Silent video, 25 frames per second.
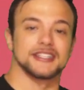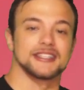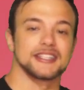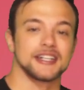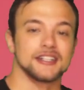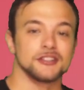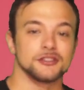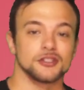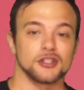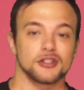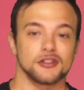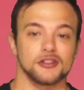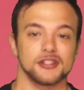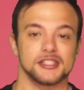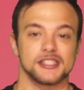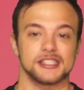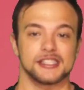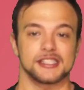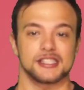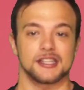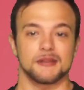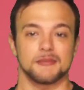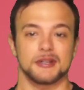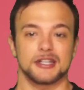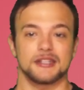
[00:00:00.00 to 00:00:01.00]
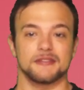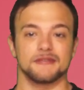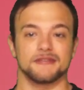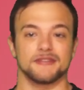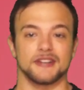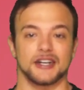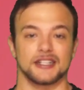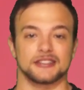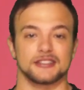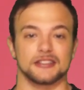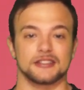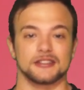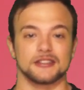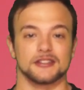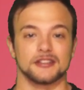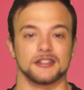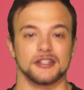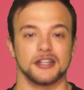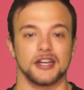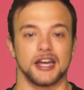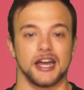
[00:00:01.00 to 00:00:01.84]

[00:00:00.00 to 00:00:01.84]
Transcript: entra in gioco il sistema linfatico.